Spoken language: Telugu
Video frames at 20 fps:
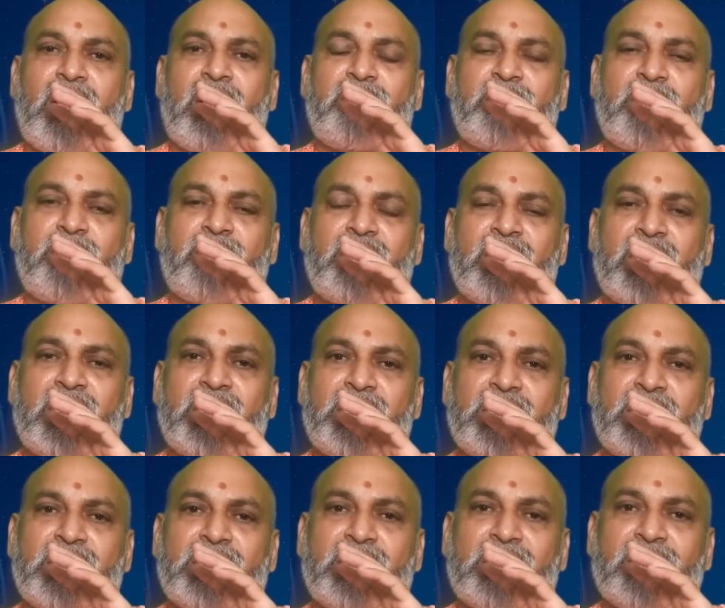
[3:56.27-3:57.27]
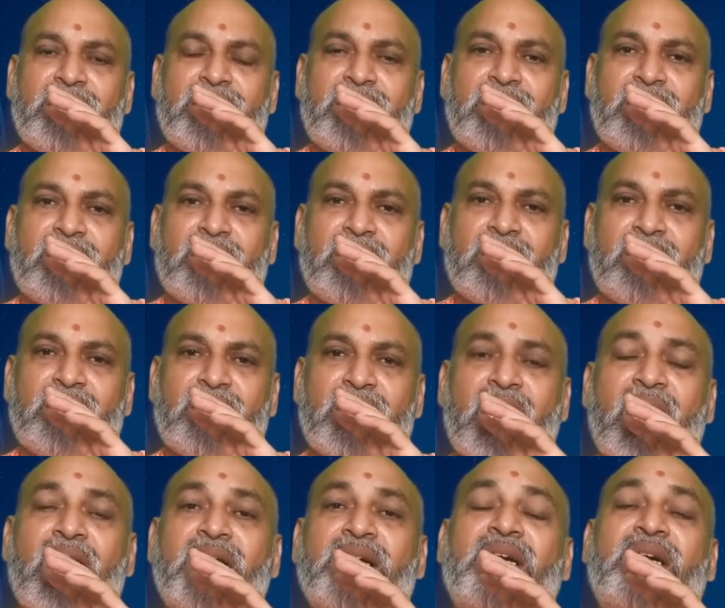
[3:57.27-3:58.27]
అమ్మవారి
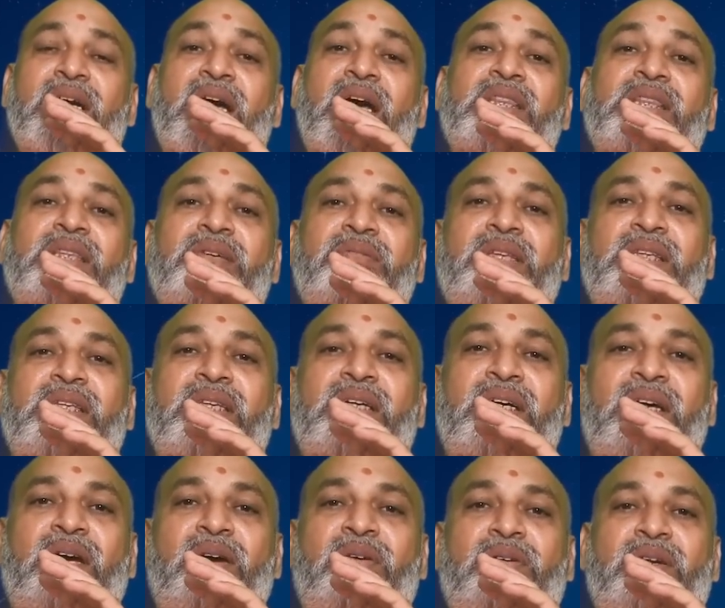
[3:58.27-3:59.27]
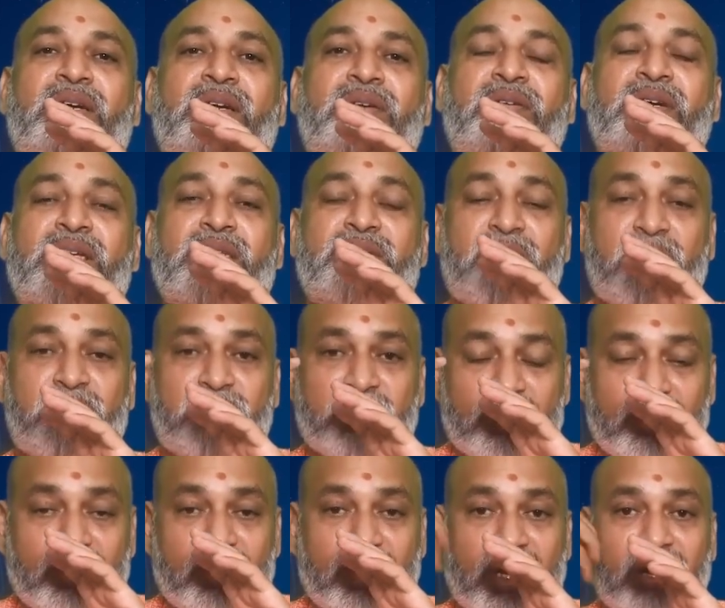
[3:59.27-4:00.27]
లాగా కాంతివంతంగా ఉన్నటువంటి
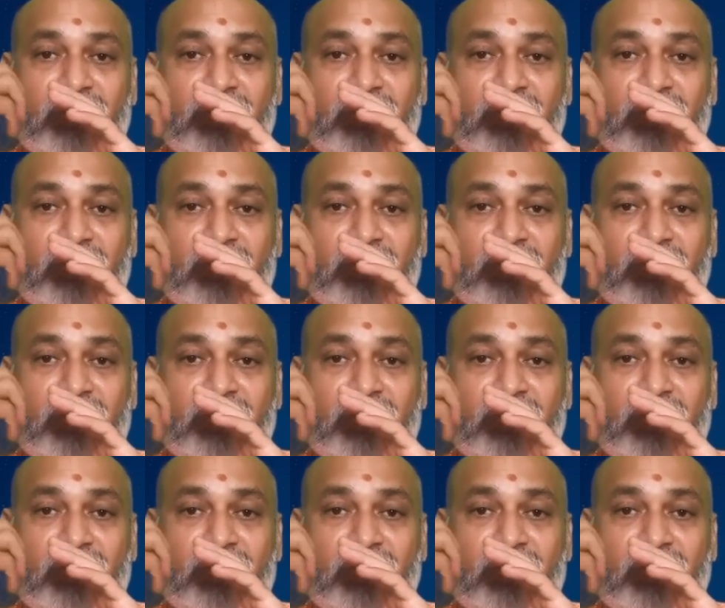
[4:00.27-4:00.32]
స్వప్నంలో